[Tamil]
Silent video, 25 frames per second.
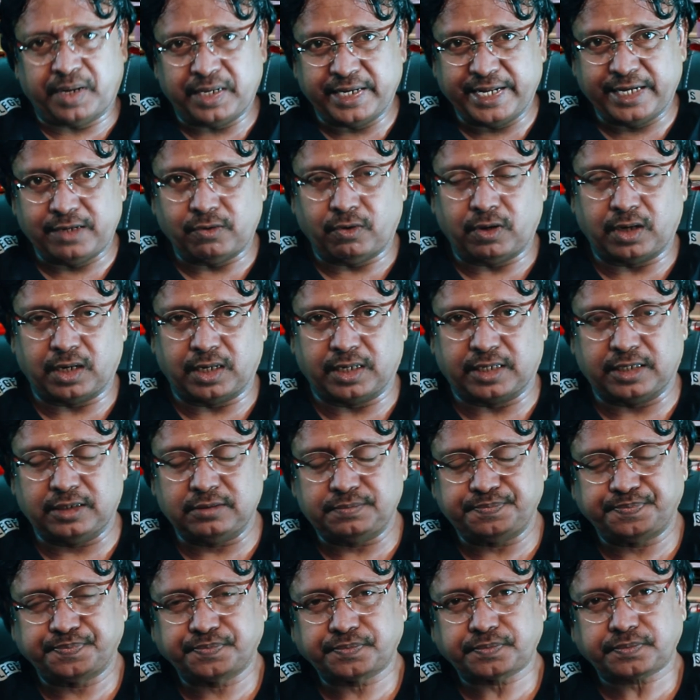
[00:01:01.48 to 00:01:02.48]
ஃபேன்ஸ் பென்னின்னு
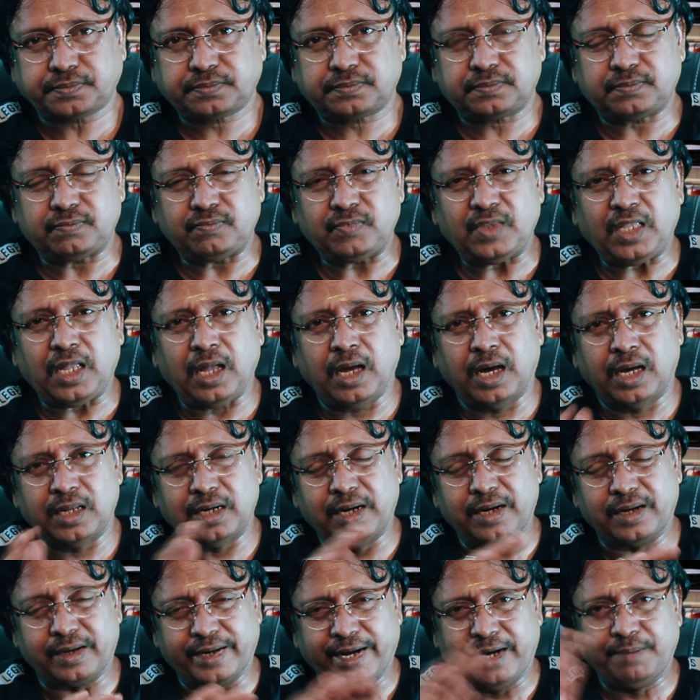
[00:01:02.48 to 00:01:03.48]
ஒன்று இருக்குது
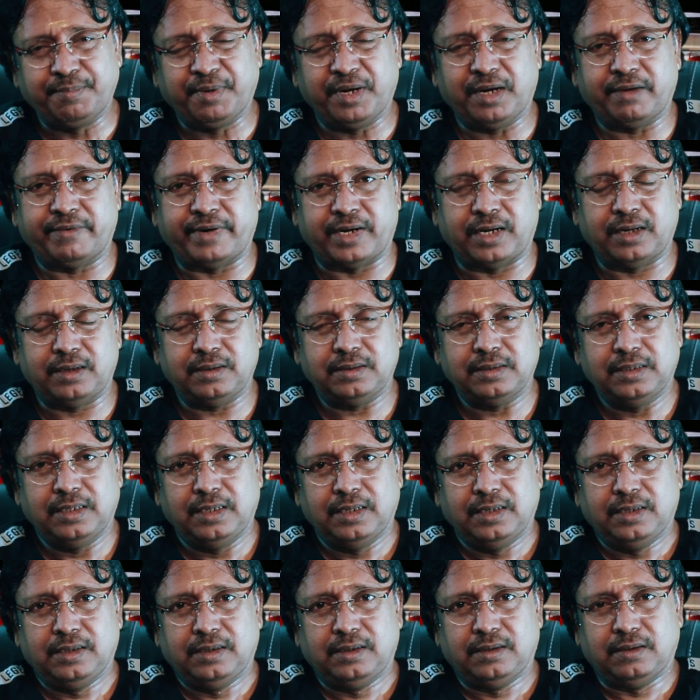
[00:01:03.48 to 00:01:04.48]
அதை ட்ரேட் பண்ண
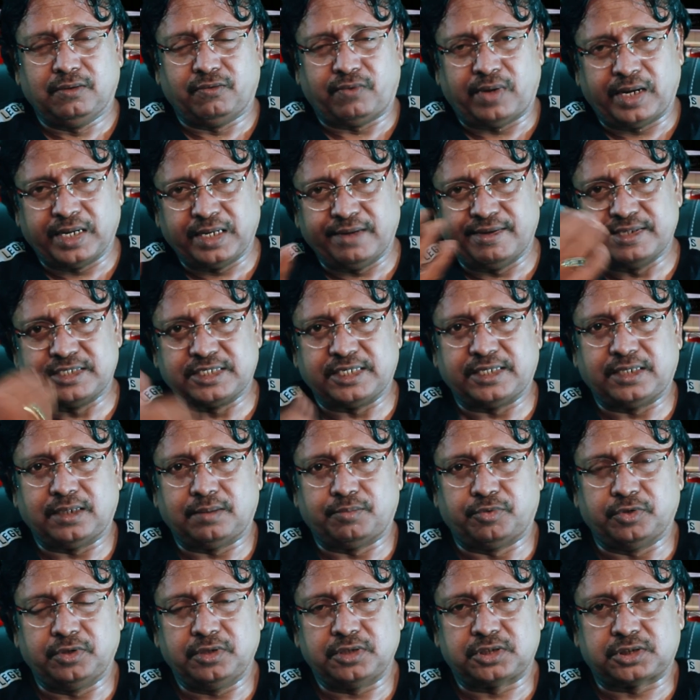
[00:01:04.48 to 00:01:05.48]
வேண்டாம் வாங்கி
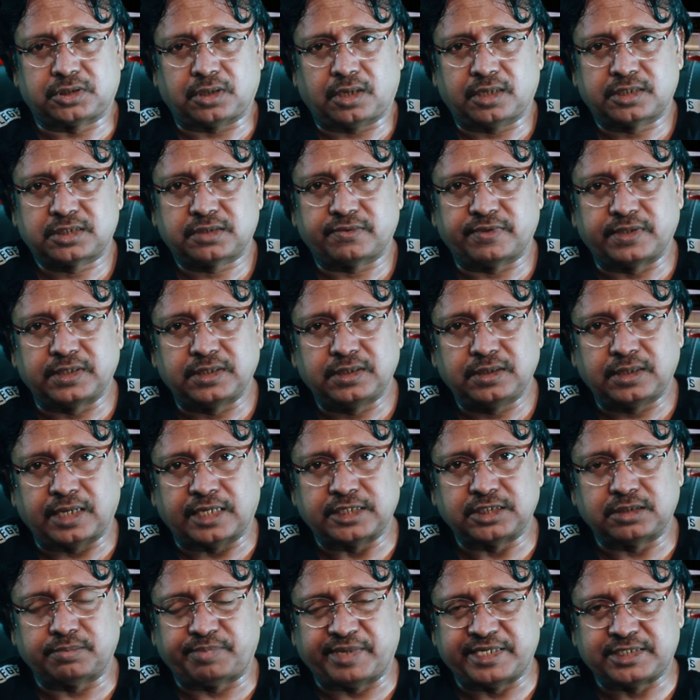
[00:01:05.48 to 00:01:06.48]
வச்சுக்கிட்டா போதும் ஸ்டாக்ஸ்
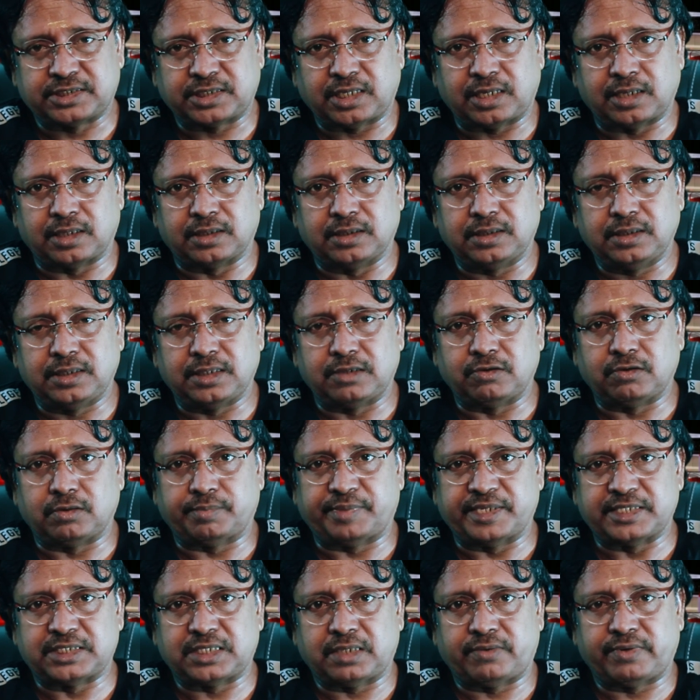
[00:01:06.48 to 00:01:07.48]
வந்து அஞ்சு
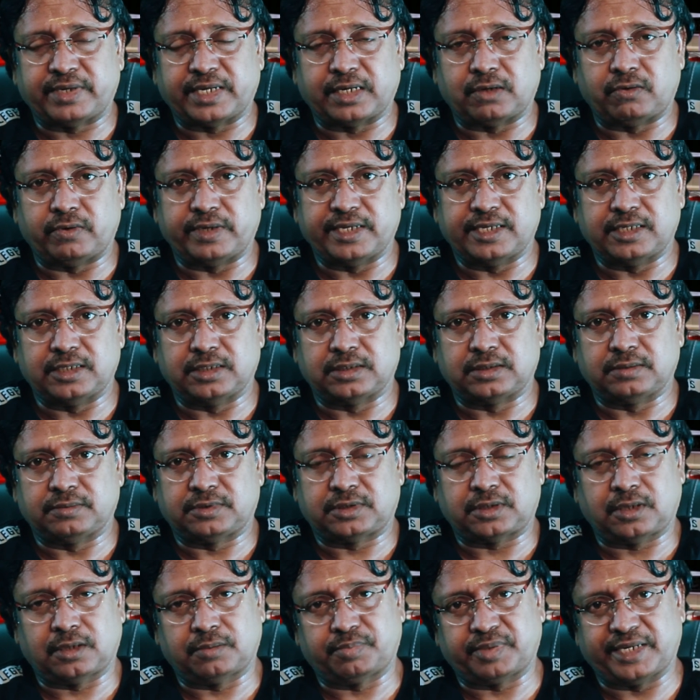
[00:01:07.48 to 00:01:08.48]
பைசாலேருந்து இருபது பைசா
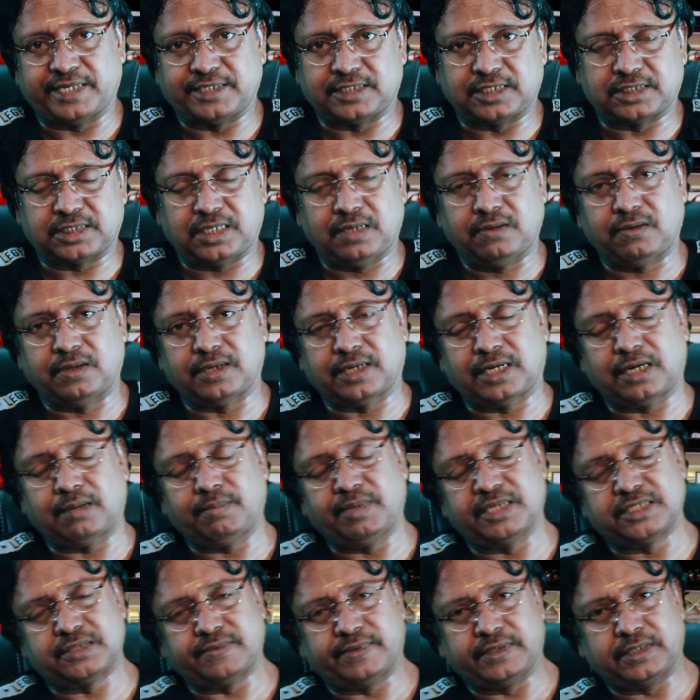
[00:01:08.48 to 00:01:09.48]
வரைக்கக்கூடிய ஸ்டாக்
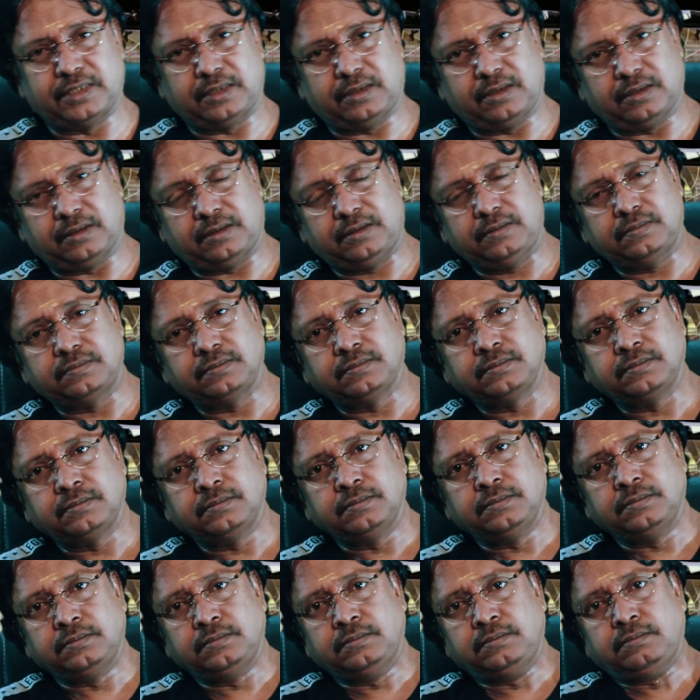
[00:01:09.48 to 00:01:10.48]
ப்ரைஸஸ்லாம் உங்களுக்கு கண்டிஷன் வந்துட்டு
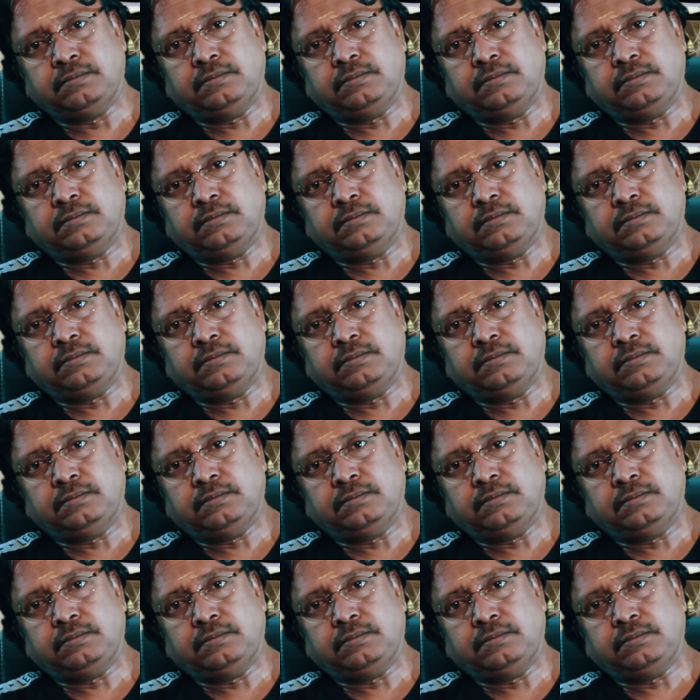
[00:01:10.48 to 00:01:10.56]
இருக்கும்